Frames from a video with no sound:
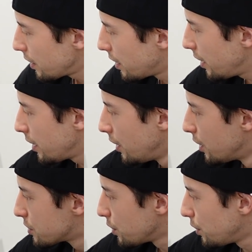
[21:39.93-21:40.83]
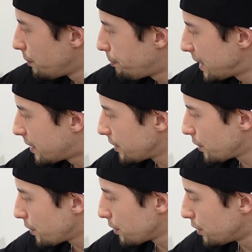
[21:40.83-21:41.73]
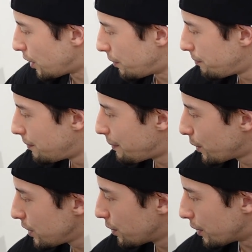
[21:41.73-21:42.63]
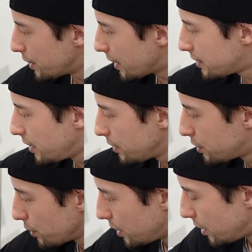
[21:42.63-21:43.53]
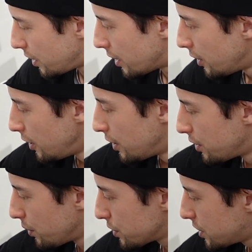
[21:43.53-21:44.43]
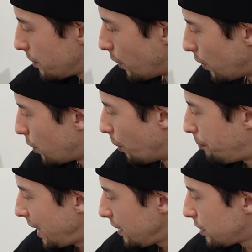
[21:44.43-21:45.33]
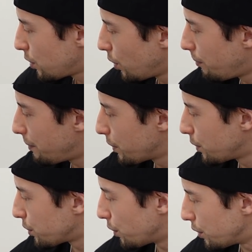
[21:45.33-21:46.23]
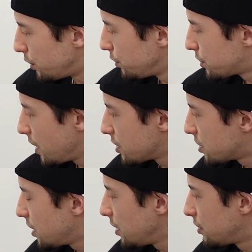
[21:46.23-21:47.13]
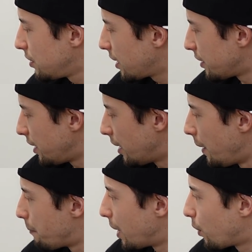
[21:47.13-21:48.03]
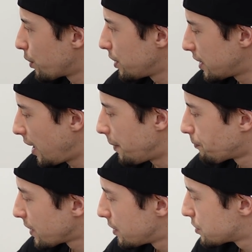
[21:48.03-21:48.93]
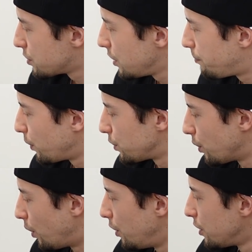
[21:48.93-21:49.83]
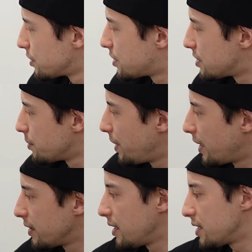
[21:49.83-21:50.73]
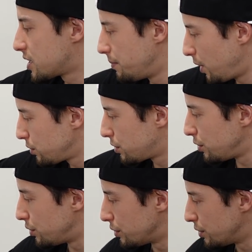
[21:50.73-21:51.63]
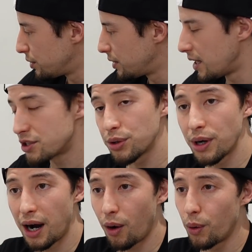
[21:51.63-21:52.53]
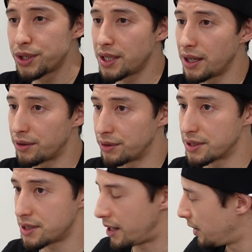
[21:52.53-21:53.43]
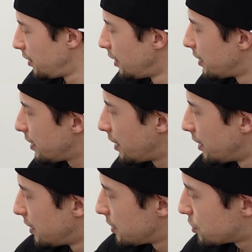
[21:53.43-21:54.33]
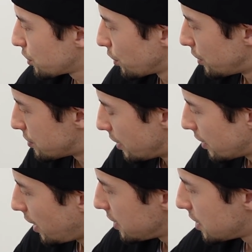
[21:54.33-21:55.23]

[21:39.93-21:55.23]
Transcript: でそのピックアンドロールの守りをやっていくときにどうしてもこうペイントを守ることを優先していく中で、まあ、これだけスリーポイント沈められてしまうという現象が起きているんですね。でちょっとですね解